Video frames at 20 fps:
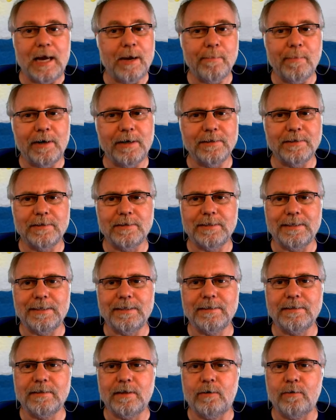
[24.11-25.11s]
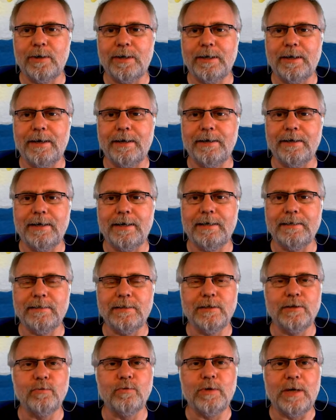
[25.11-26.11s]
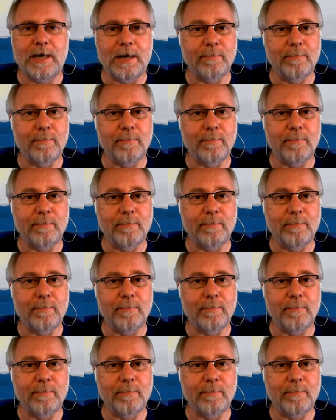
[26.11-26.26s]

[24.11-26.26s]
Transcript: Einmal ist es X333 und